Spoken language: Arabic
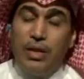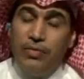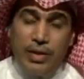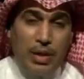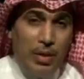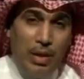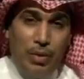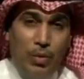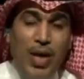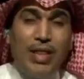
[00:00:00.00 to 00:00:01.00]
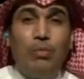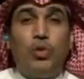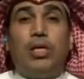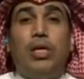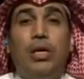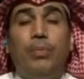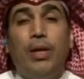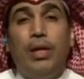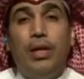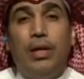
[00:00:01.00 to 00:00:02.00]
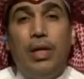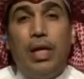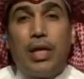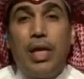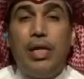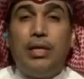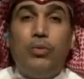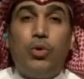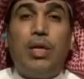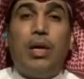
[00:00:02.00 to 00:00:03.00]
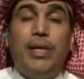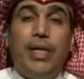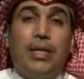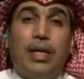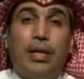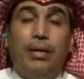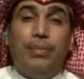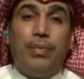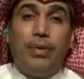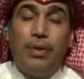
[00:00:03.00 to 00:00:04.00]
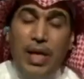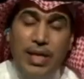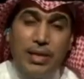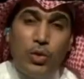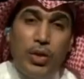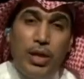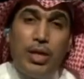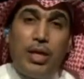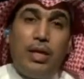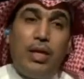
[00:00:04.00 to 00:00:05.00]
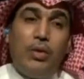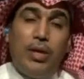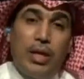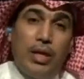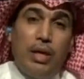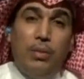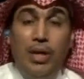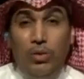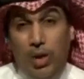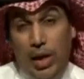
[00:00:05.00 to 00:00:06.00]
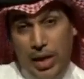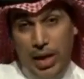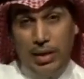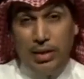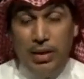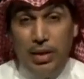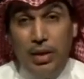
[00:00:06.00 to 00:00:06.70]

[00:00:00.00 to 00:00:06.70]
اتفق تماما وهذه المشكله اللي تخلي الجمهور دائما يحتقن ليه تسوي هنا كذا وهنا كذا مع انه الحالات